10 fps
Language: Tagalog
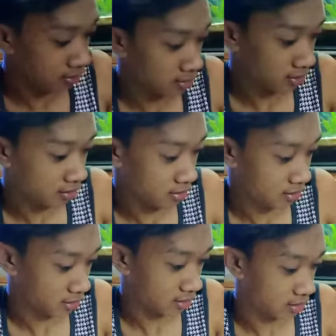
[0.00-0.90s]
ka nila.
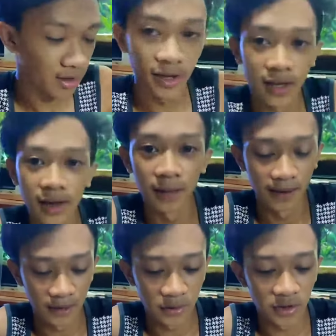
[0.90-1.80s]

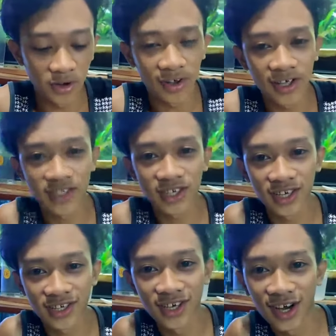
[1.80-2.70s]
Follow nyo ako guys,
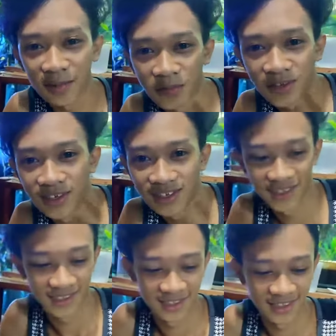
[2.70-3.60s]
KG Gabi.
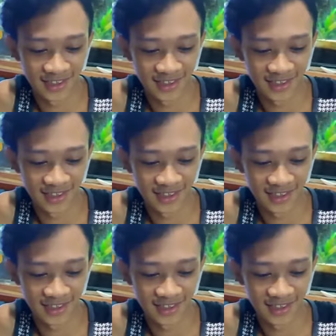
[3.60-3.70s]
So, oh,